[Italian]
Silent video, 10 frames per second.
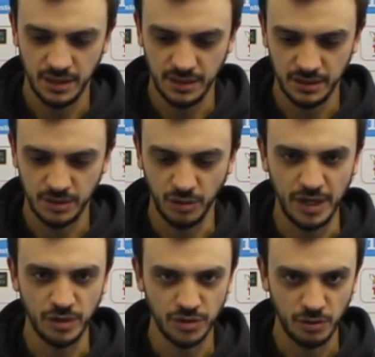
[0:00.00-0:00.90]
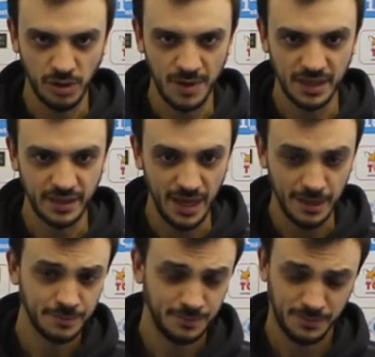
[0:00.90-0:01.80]
Uh, Torino
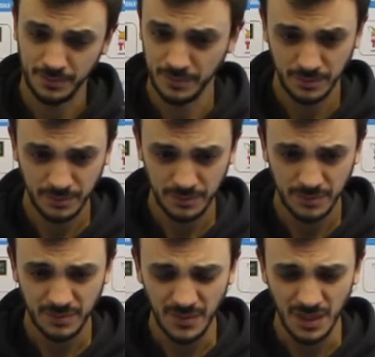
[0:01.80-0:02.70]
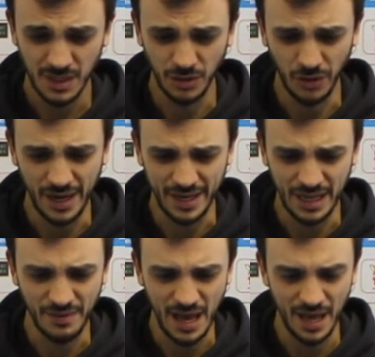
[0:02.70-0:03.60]
sicuramente non
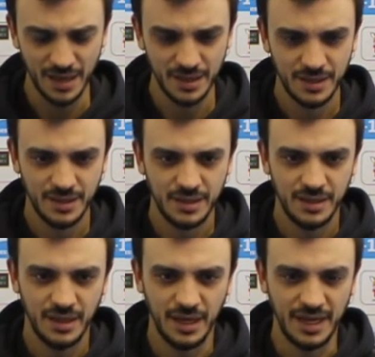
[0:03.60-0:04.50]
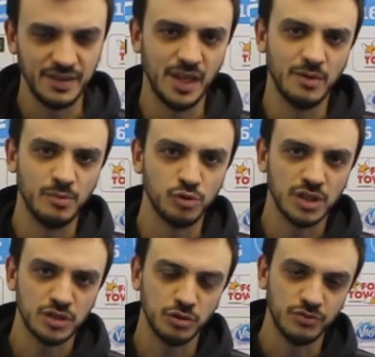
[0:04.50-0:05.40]
arriva, arriva da una
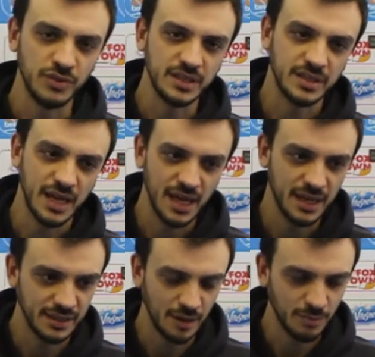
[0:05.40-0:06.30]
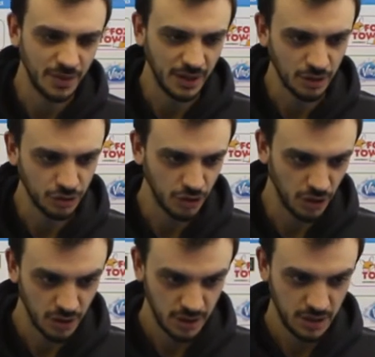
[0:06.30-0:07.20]
brutta sconfitta, da un
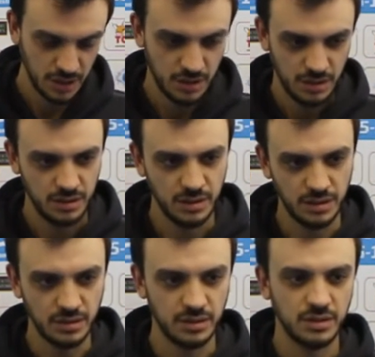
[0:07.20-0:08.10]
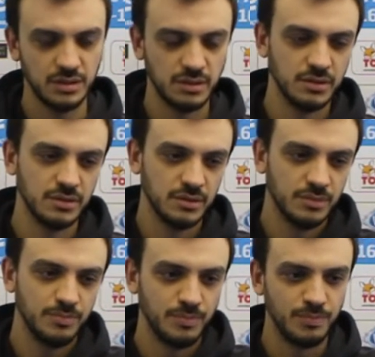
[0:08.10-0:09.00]
periodo eh,
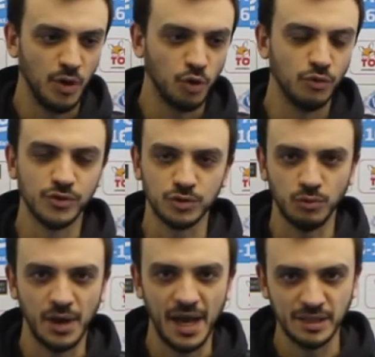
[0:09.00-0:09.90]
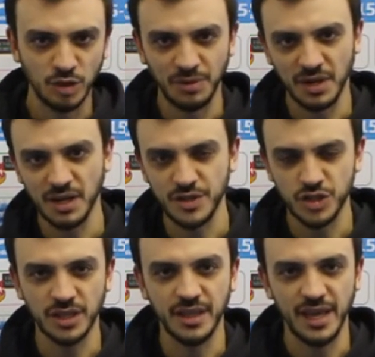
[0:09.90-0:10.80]
poco fortunato per le
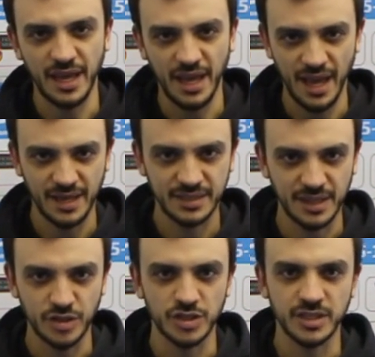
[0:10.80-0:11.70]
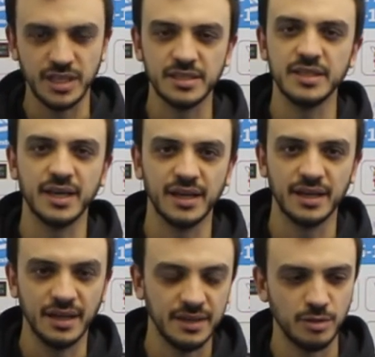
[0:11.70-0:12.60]
vicende extracestistiche
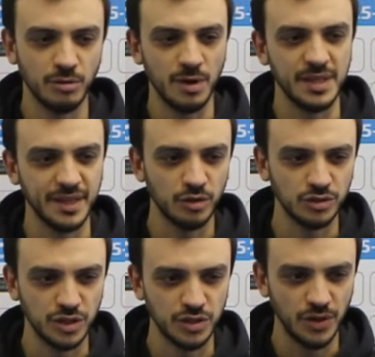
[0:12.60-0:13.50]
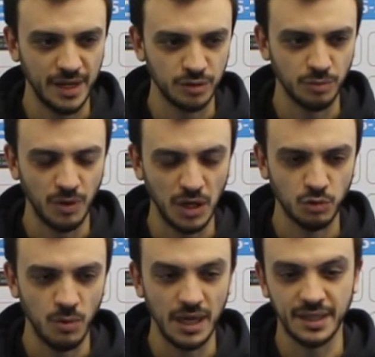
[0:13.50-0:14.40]
che sicuramente ha condizionato un po' la
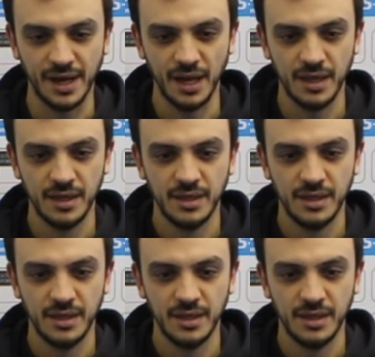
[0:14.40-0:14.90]
squadra